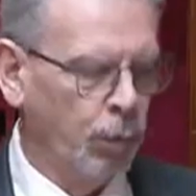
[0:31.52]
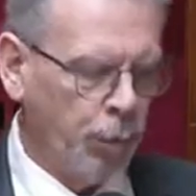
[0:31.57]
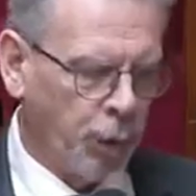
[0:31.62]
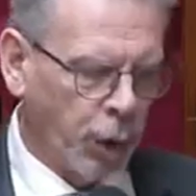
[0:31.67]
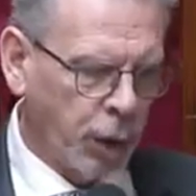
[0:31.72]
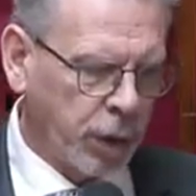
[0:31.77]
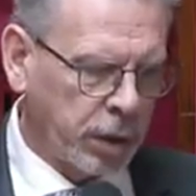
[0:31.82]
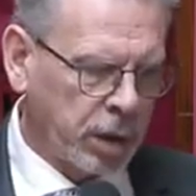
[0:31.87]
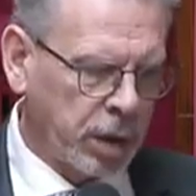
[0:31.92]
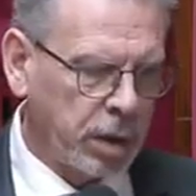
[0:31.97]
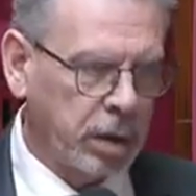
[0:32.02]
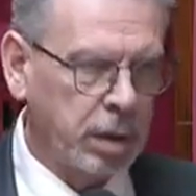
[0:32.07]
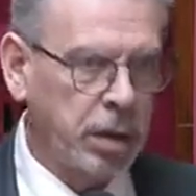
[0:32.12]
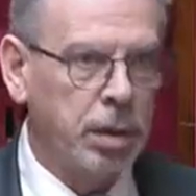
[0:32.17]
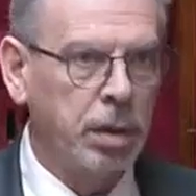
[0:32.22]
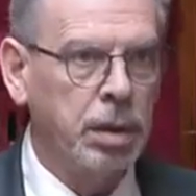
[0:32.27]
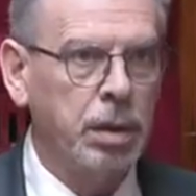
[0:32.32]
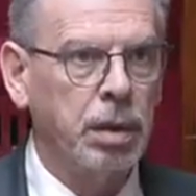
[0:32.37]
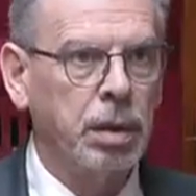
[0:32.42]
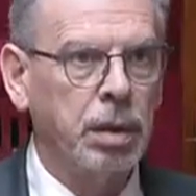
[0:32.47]
le...
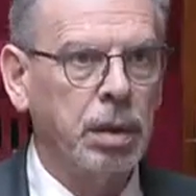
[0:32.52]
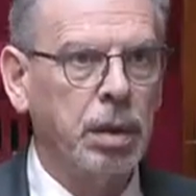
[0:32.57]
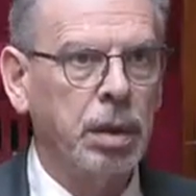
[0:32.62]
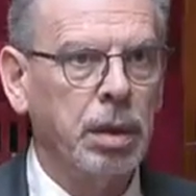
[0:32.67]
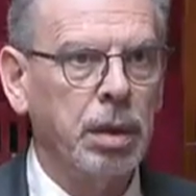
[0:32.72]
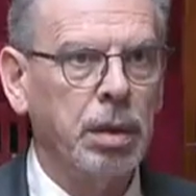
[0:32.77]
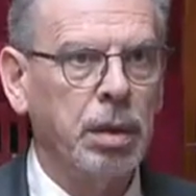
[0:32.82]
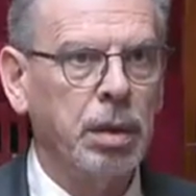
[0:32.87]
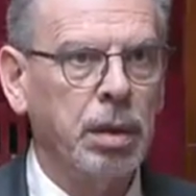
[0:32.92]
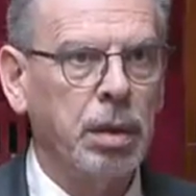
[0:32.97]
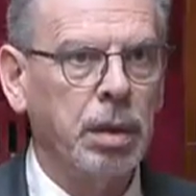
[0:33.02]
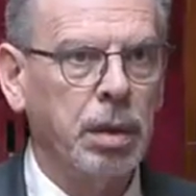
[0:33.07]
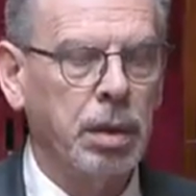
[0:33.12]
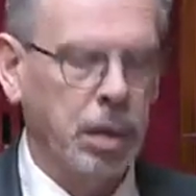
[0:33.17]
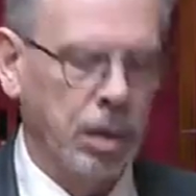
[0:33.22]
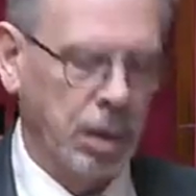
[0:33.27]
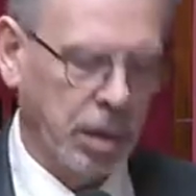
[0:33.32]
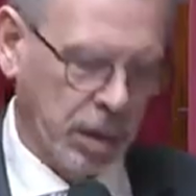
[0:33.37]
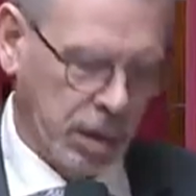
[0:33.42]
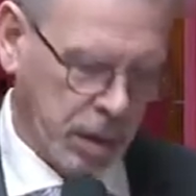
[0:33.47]
Vous présentez le
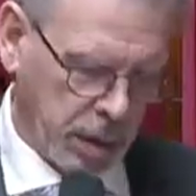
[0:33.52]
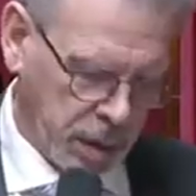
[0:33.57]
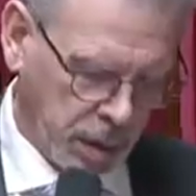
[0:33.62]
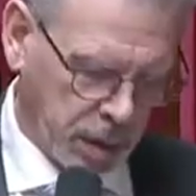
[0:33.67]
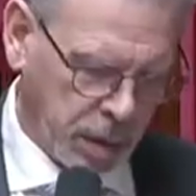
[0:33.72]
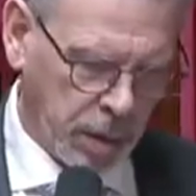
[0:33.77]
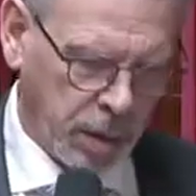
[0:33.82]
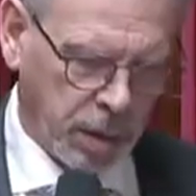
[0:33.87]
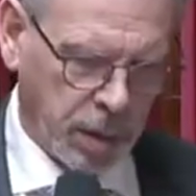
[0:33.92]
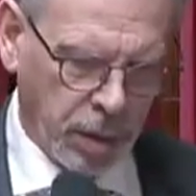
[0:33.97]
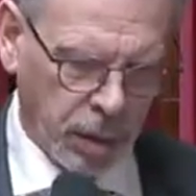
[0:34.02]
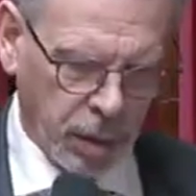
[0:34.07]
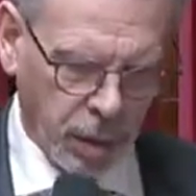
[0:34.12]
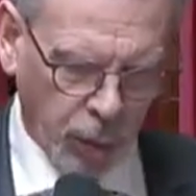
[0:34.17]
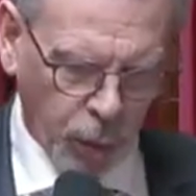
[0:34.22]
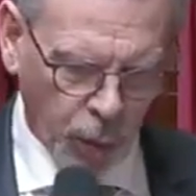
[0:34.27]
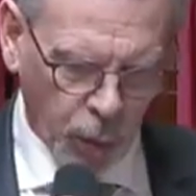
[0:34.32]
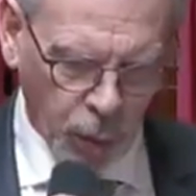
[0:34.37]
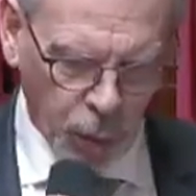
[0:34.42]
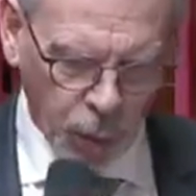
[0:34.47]
432, comme ça ce
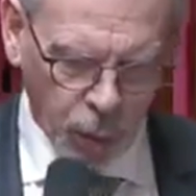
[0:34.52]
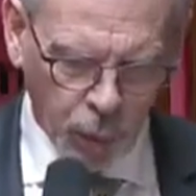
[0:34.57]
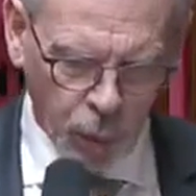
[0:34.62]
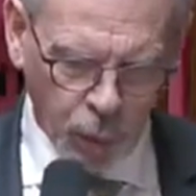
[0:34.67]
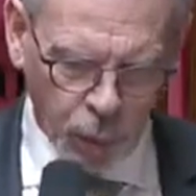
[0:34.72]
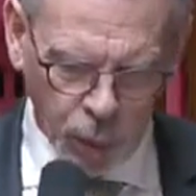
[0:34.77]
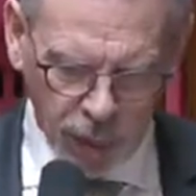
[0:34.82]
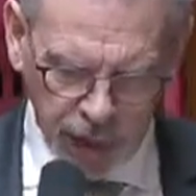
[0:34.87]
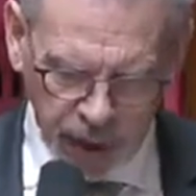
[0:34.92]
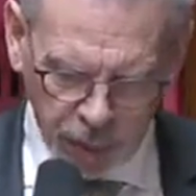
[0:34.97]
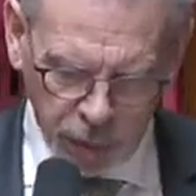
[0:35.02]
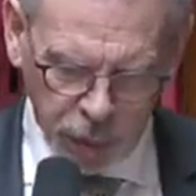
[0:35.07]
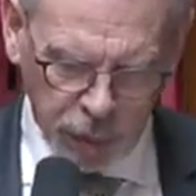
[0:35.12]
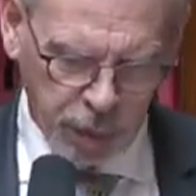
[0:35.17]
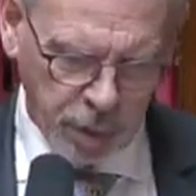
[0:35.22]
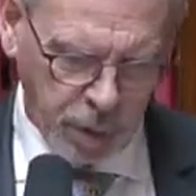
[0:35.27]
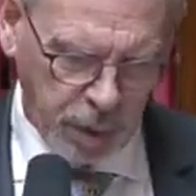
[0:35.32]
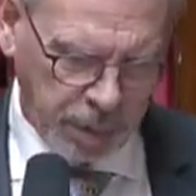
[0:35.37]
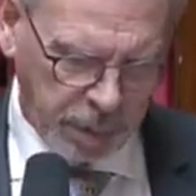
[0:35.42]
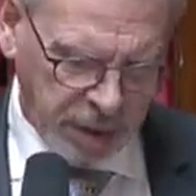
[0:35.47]
sera fait Oui,
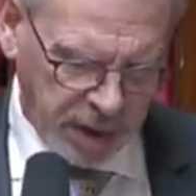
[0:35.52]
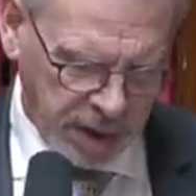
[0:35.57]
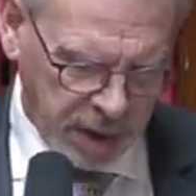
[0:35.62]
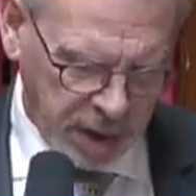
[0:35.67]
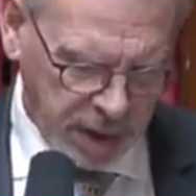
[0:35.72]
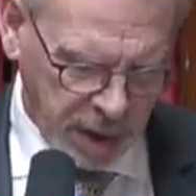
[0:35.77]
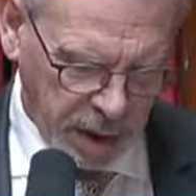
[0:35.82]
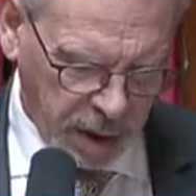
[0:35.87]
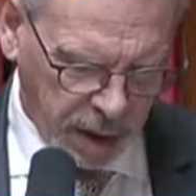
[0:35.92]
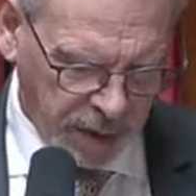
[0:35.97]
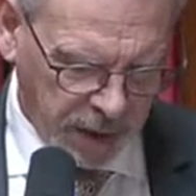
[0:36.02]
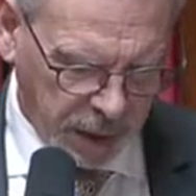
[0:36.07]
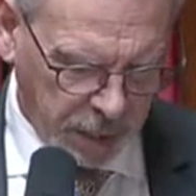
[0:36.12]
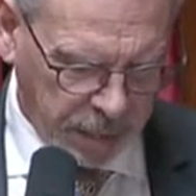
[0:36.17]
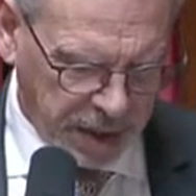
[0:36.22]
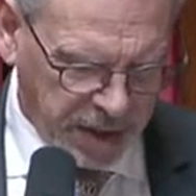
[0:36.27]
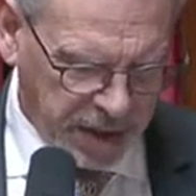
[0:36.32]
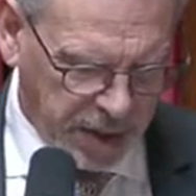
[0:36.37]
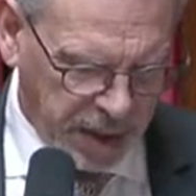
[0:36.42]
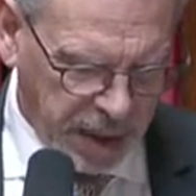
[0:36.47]
Monsieur le Président, avec
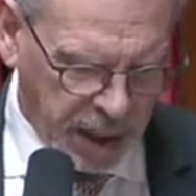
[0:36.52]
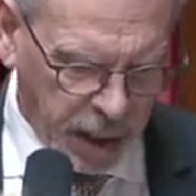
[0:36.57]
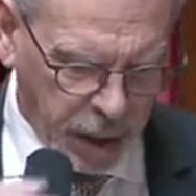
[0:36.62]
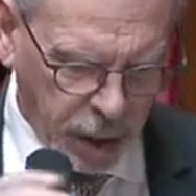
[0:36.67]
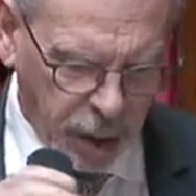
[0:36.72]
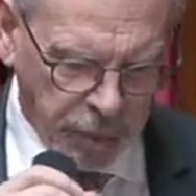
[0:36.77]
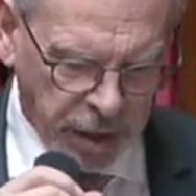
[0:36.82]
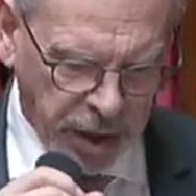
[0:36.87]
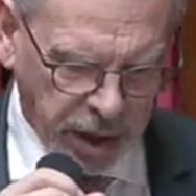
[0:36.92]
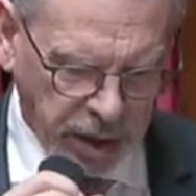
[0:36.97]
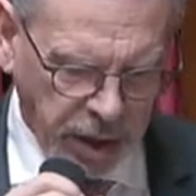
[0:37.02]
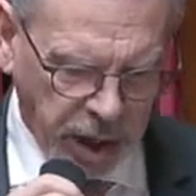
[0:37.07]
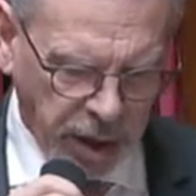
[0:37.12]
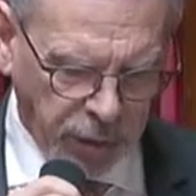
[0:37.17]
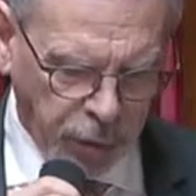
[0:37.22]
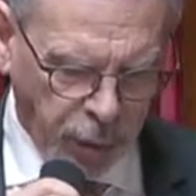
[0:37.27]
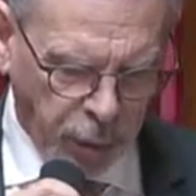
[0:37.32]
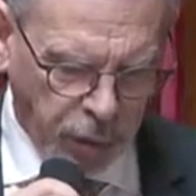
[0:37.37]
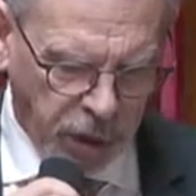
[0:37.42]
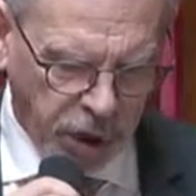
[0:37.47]
plaisir.
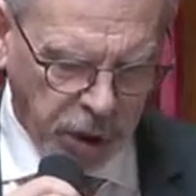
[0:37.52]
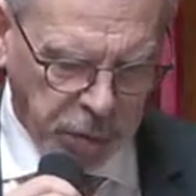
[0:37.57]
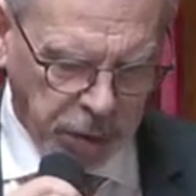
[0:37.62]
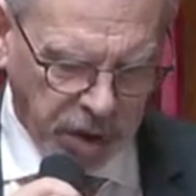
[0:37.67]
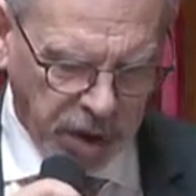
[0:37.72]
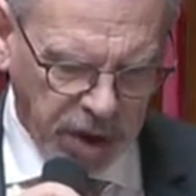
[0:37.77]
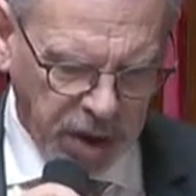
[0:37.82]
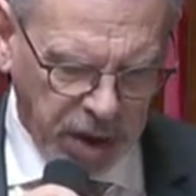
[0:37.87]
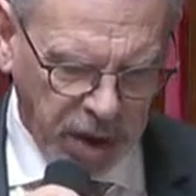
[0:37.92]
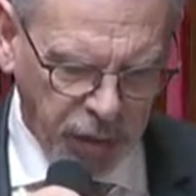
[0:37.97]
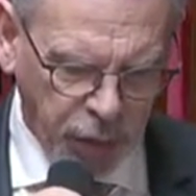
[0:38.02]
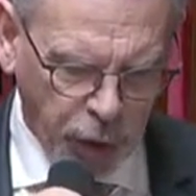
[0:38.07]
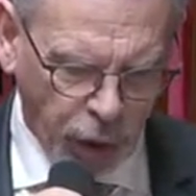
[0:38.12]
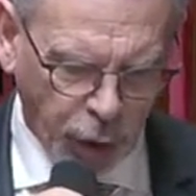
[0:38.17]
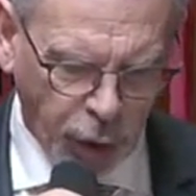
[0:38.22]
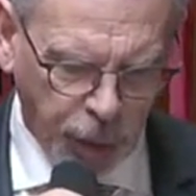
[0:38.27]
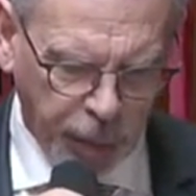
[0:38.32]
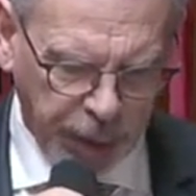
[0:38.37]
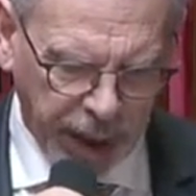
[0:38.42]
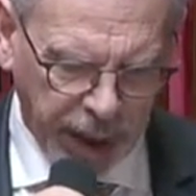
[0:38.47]
L'objectif du dispositif
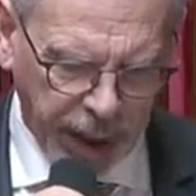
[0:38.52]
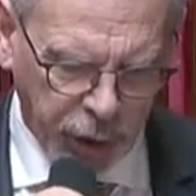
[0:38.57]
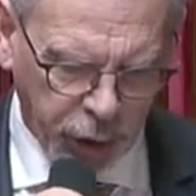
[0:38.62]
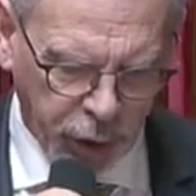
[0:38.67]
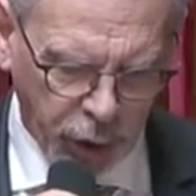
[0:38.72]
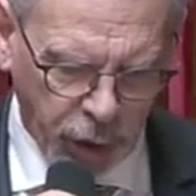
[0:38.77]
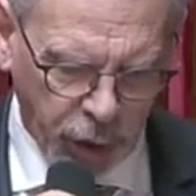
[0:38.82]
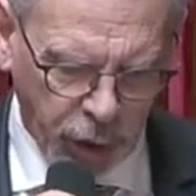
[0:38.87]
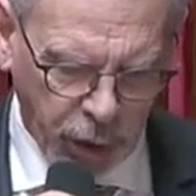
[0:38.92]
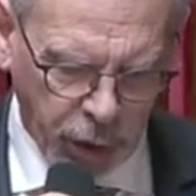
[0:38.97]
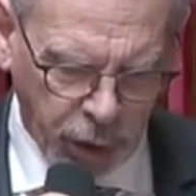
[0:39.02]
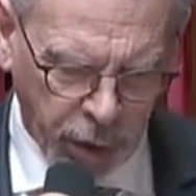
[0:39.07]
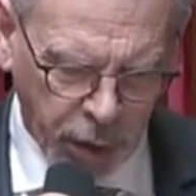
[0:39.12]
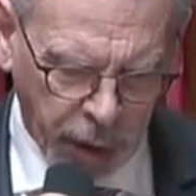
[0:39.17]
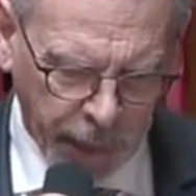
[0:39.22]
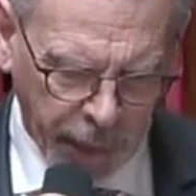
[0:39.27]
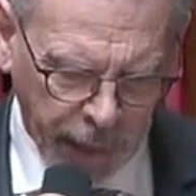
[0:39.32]
Jeune au selon,